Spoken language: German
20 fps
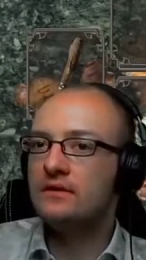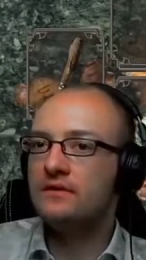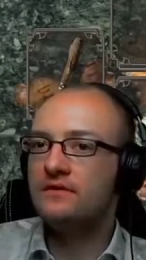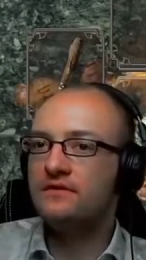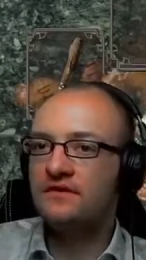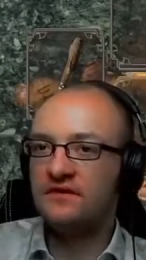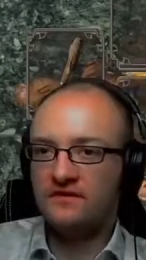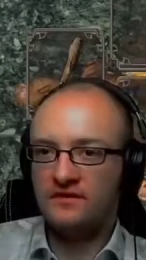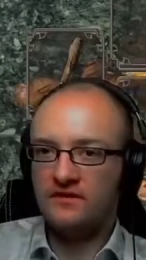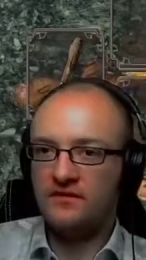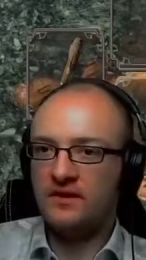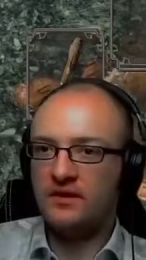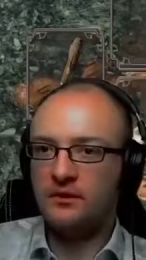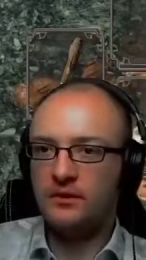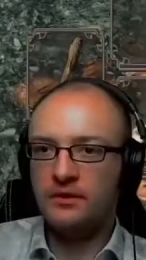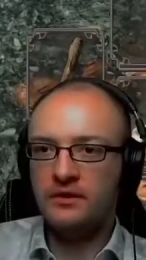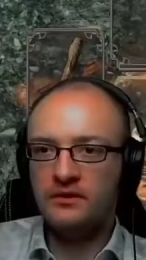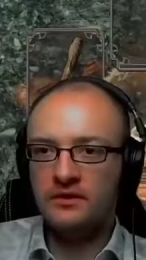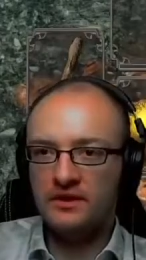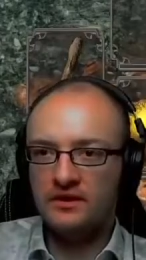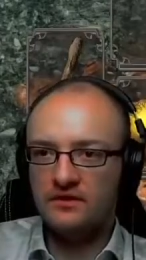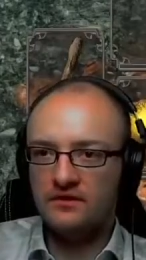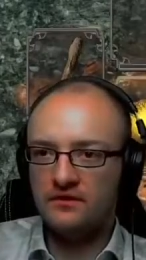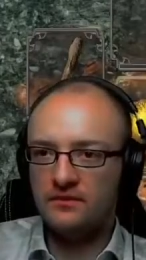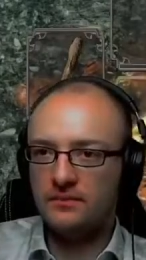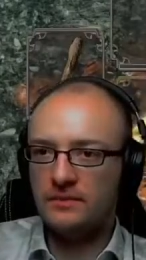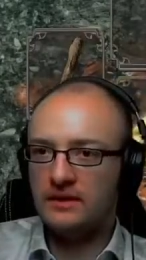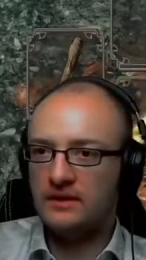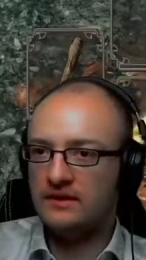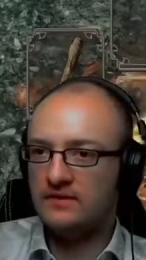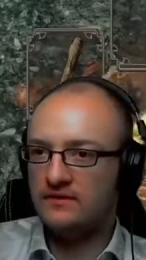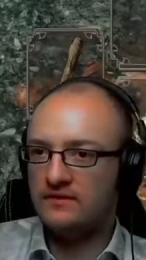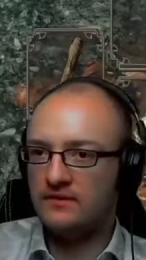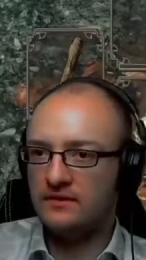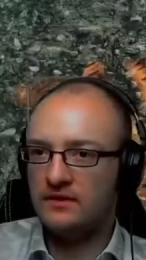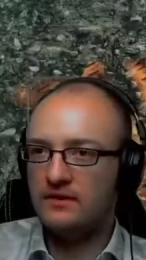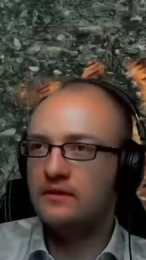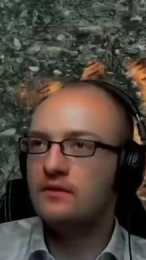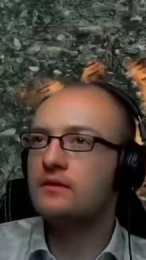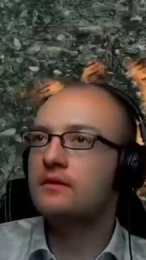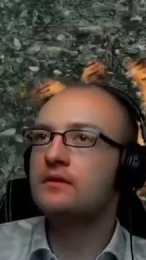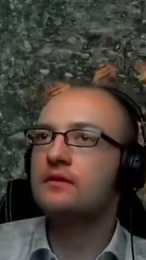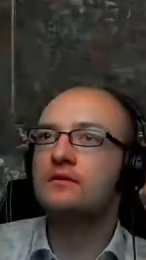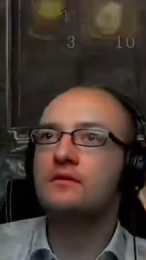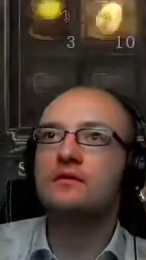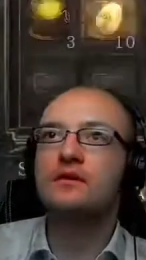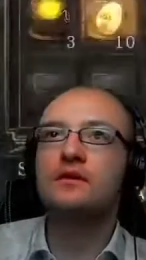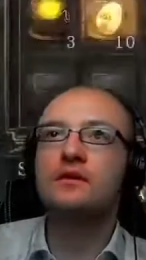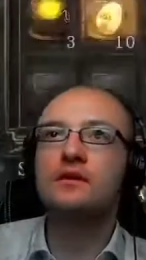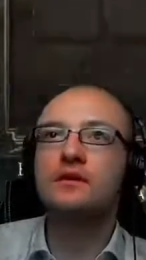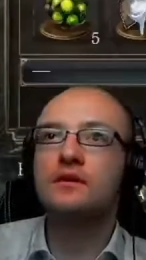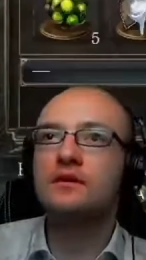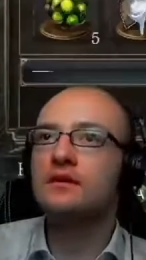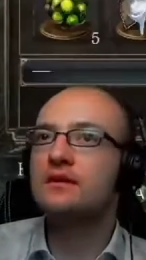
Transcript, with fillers: Wisst ihr was, Leute? Das ist mir jetzt... Äh, ich äh,